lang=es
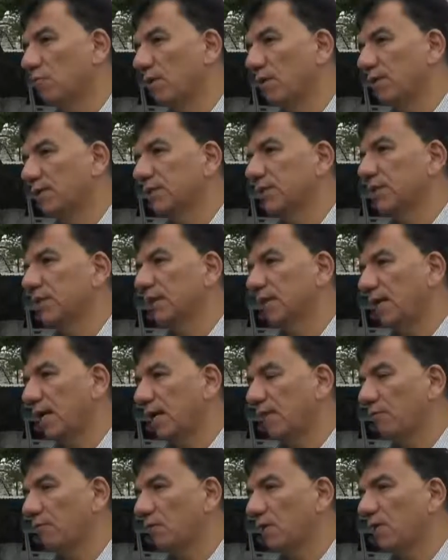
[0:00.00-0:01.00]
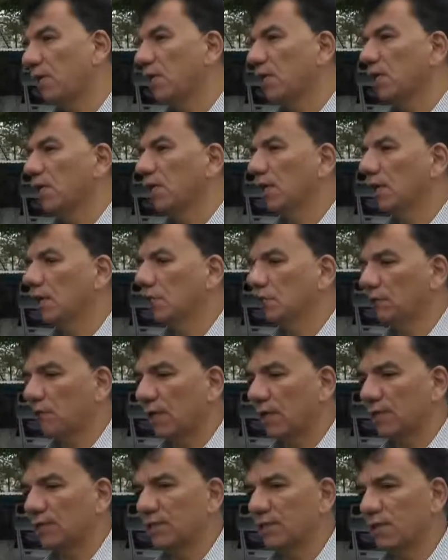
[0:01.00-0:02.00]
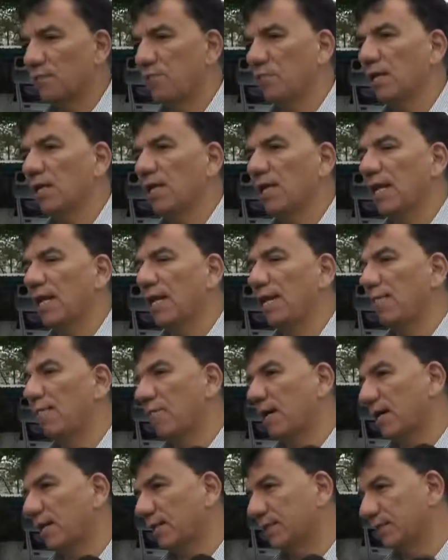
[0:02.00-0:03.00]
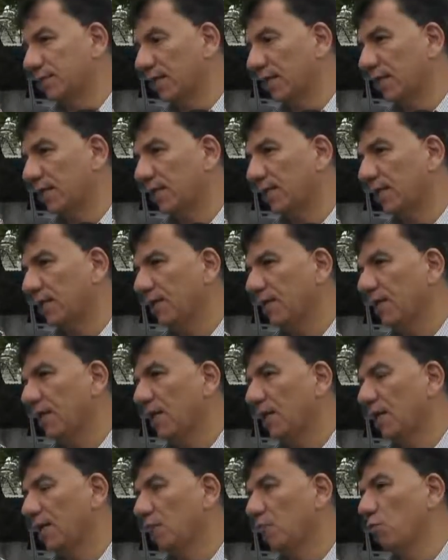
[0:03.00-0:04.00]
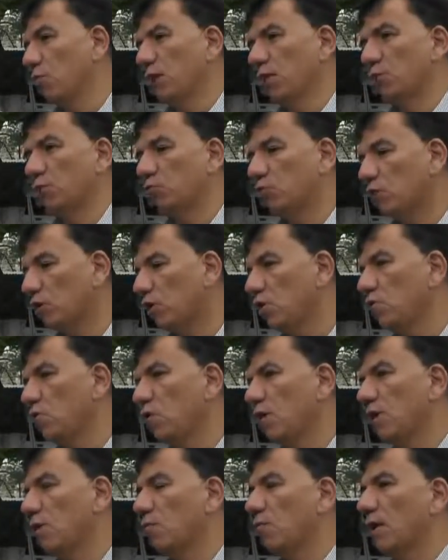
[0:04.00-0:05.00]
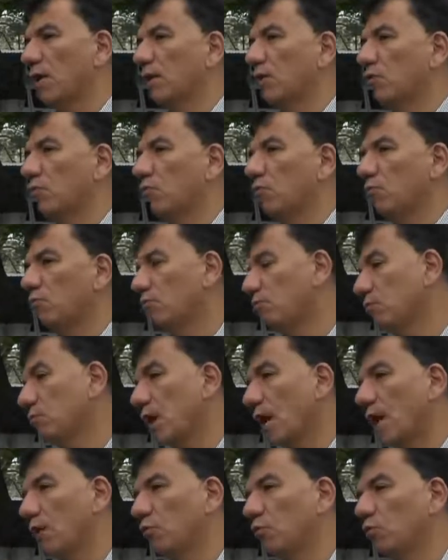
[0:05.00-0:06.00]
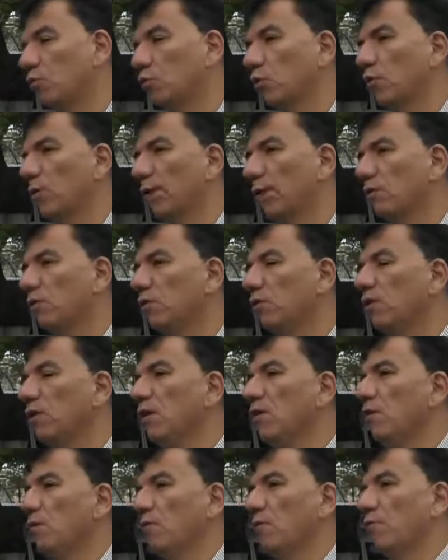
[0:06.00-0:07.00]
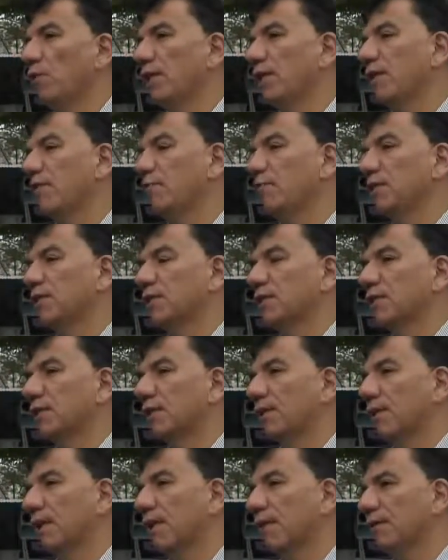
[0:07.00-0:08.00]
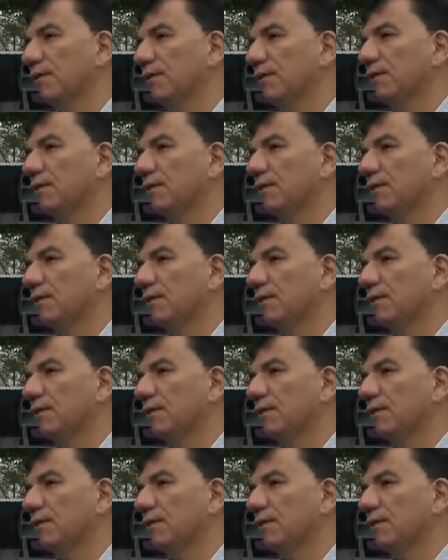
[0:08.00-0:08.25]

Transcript: más grave. Y recordar siempre que la embarazada, al igual que un niño, al igual que un adulto varón, puede presentar